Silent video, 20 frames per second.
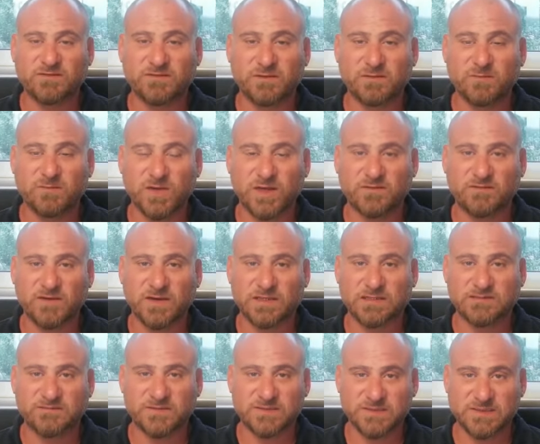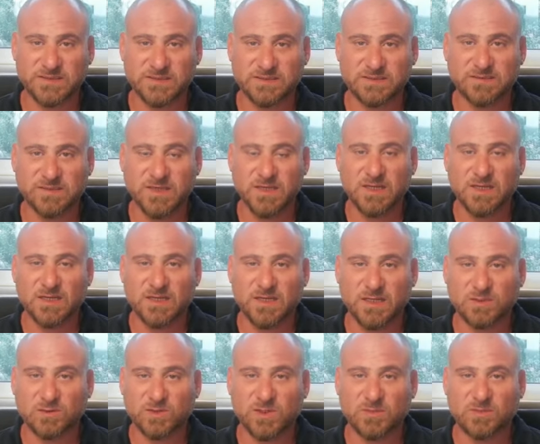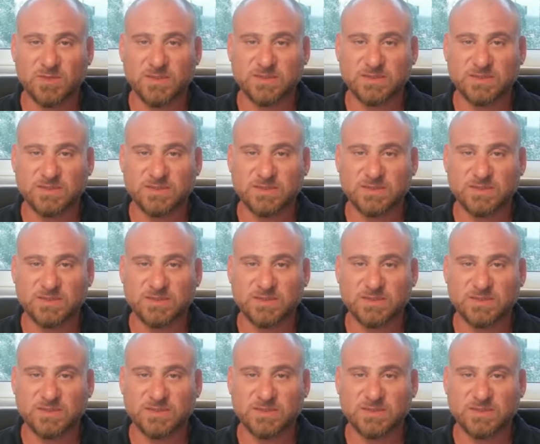مكافحة الفساد لأنه لما